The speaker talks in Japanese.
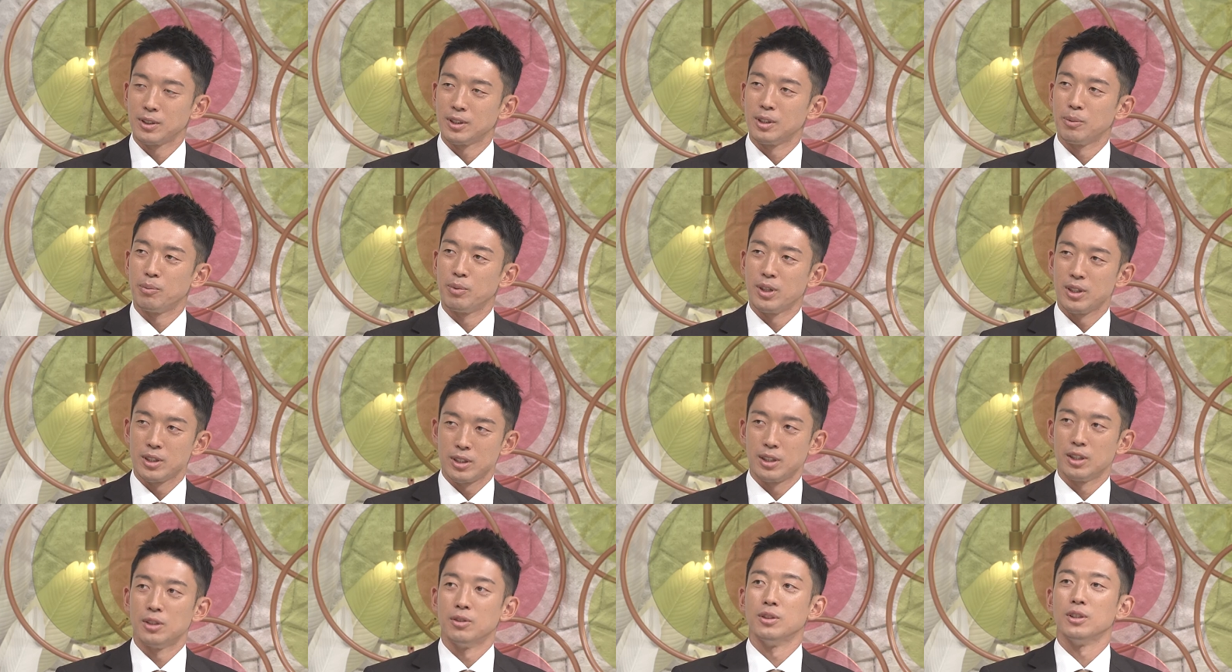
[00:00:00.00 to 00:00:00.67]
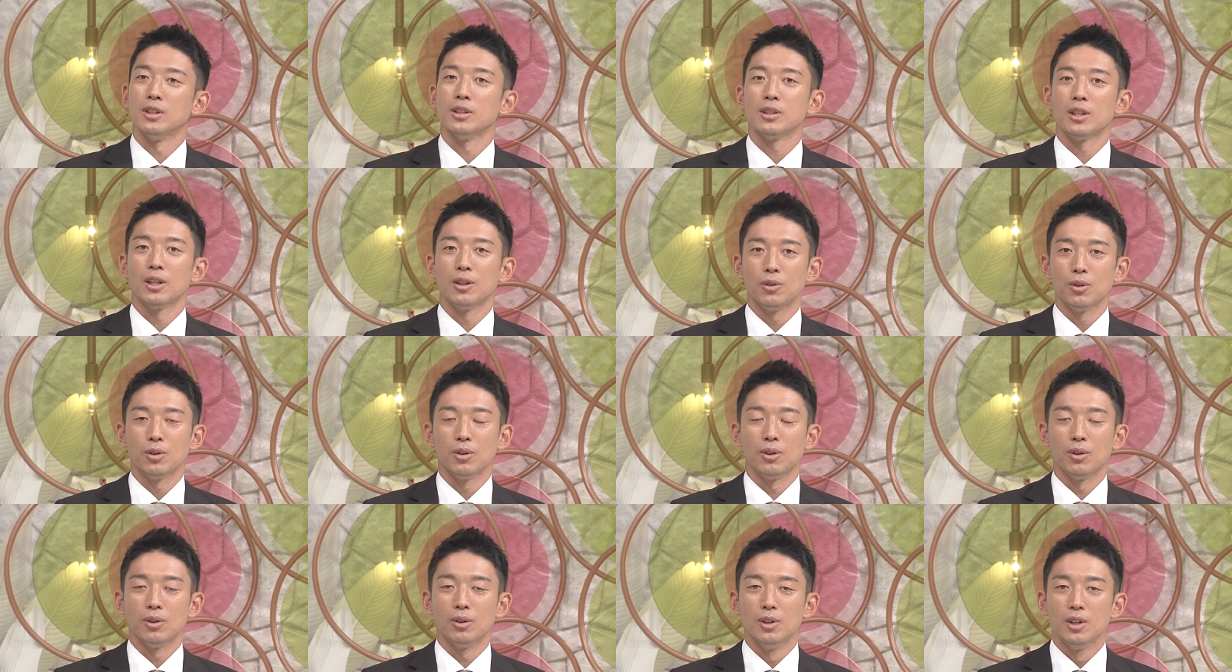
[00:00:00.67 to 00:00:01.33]
ルスでプレーしてるんですけ
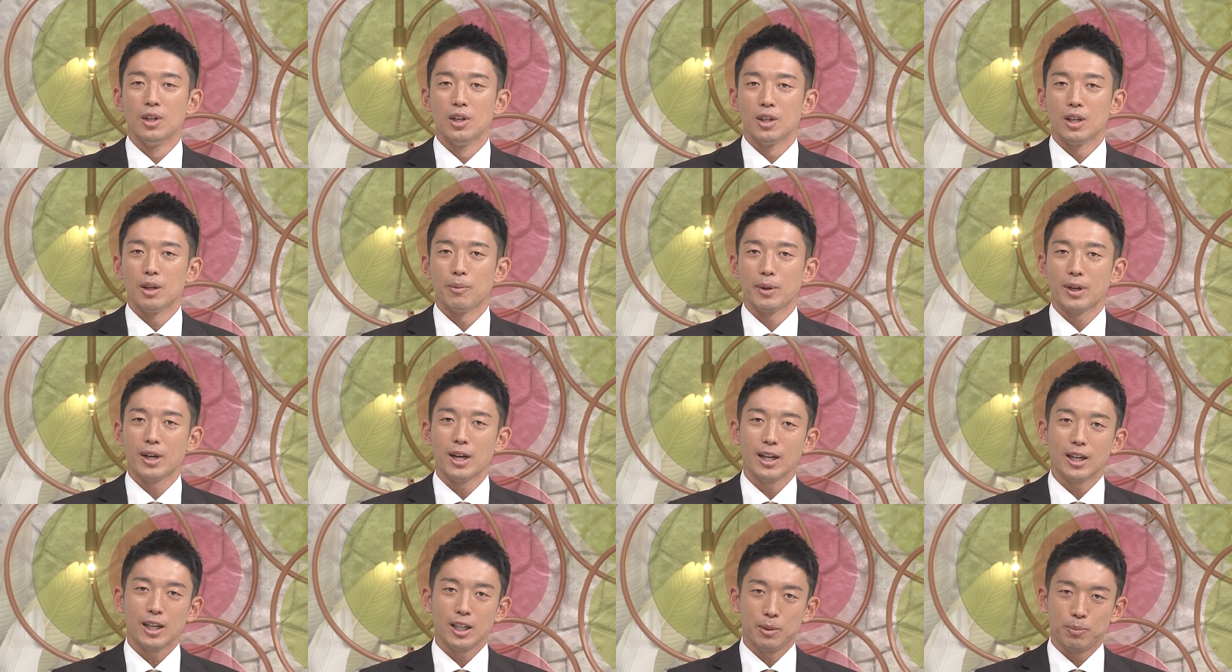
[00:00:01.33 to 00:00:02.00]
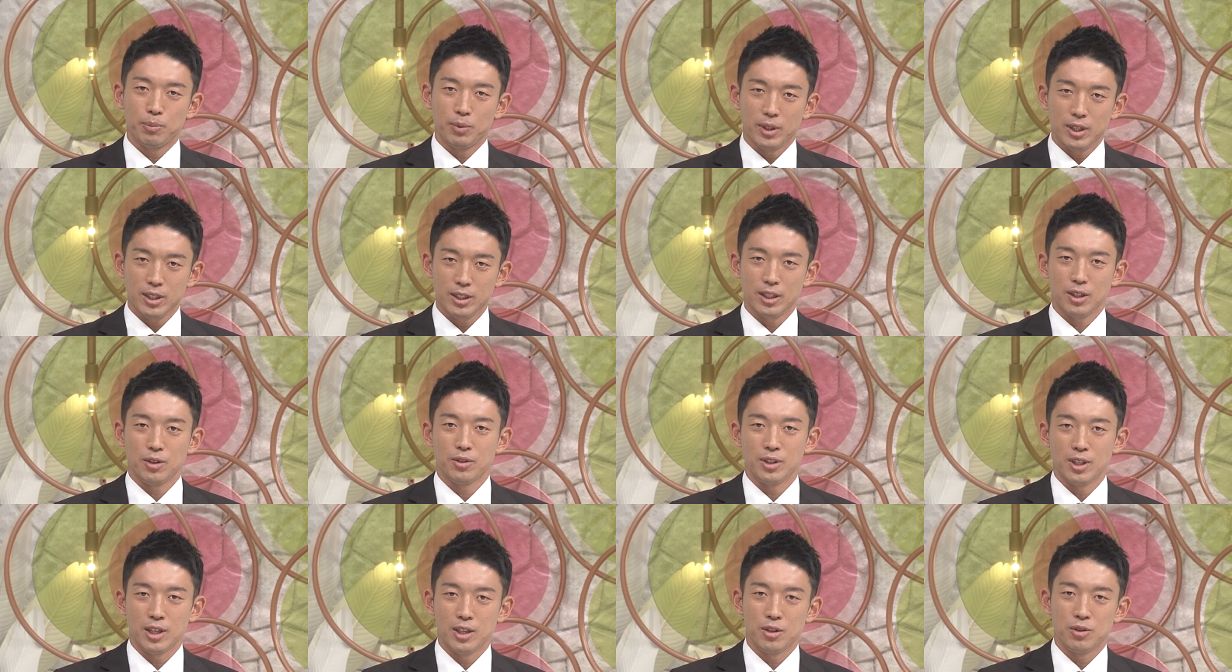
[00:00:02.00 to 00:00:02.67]
ど、やっぱ海外でプレーし
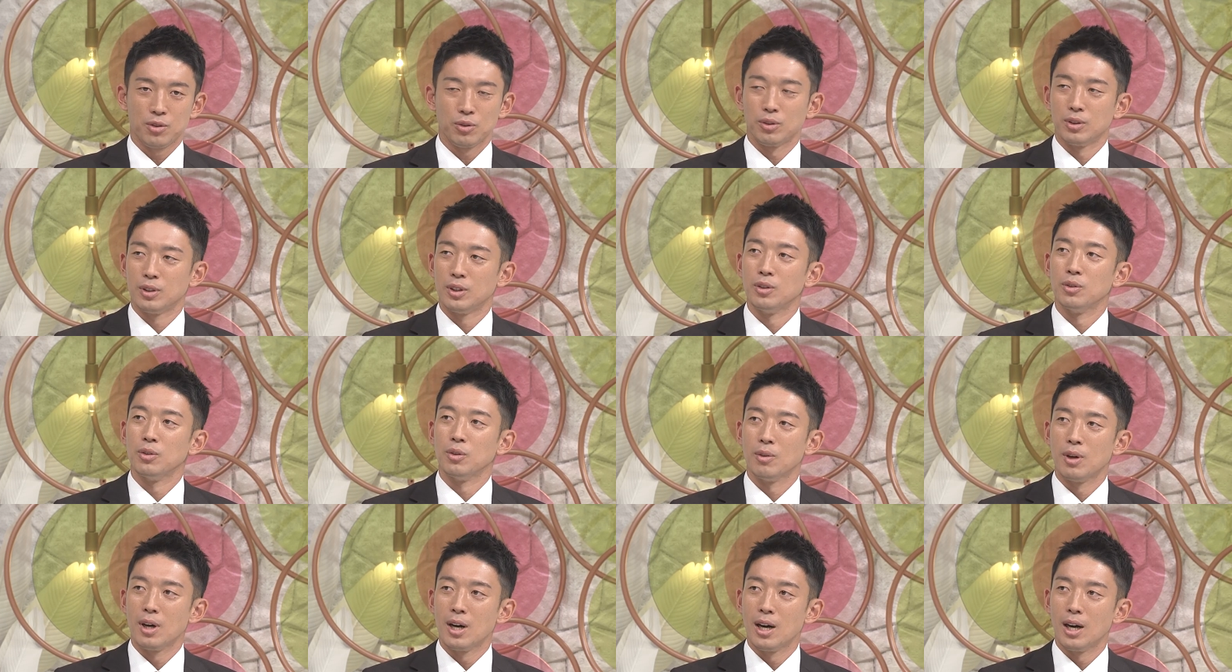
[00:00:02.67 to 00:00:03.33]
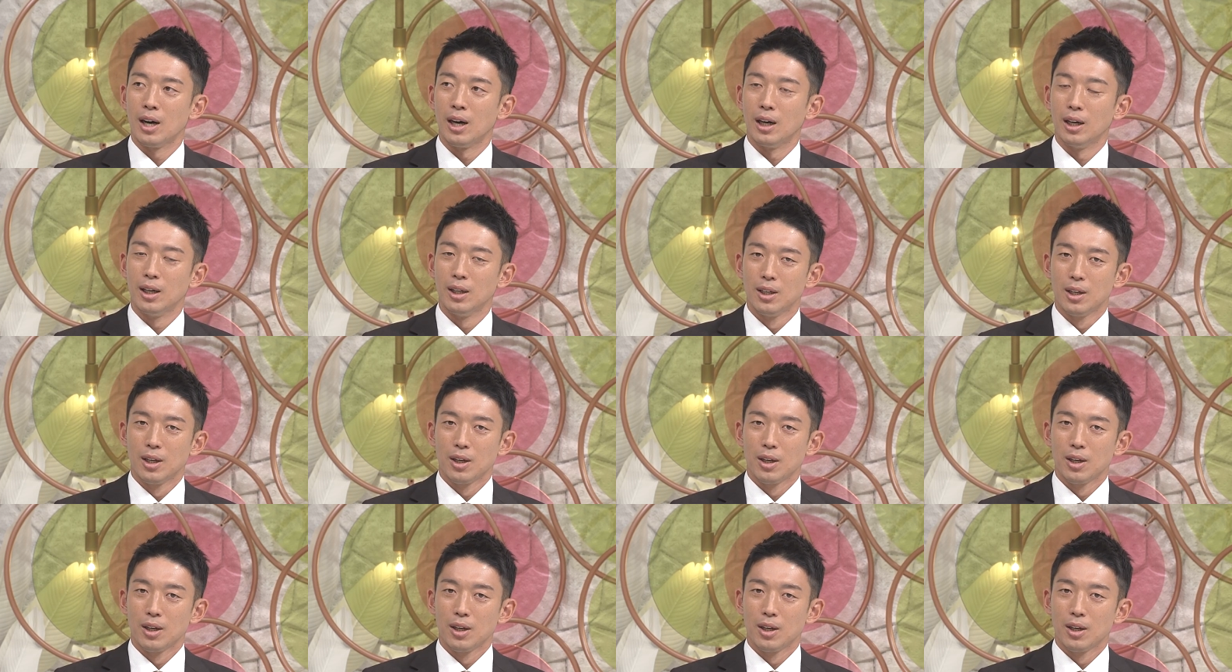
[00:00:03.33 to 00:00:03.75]
ている選手っていうのは